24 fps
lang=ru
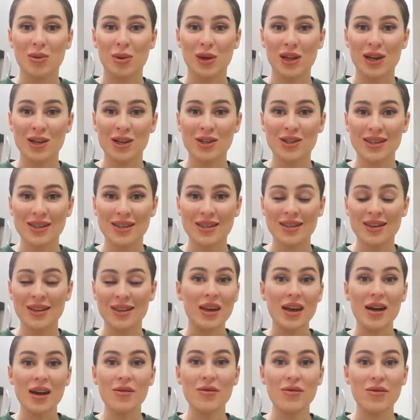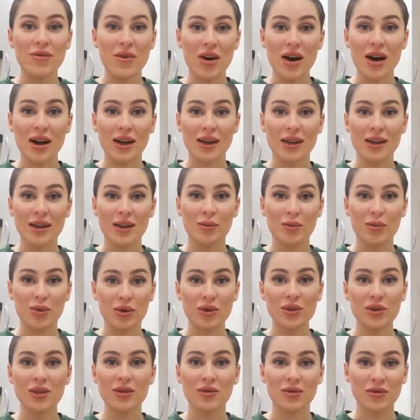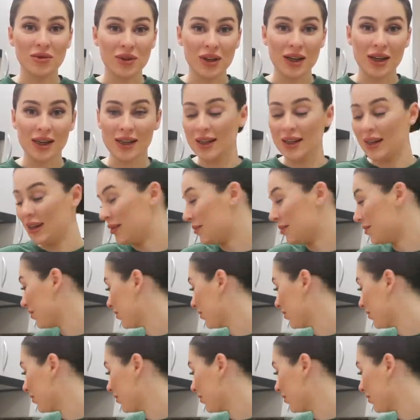положить. Я в бахере, просто в бахере.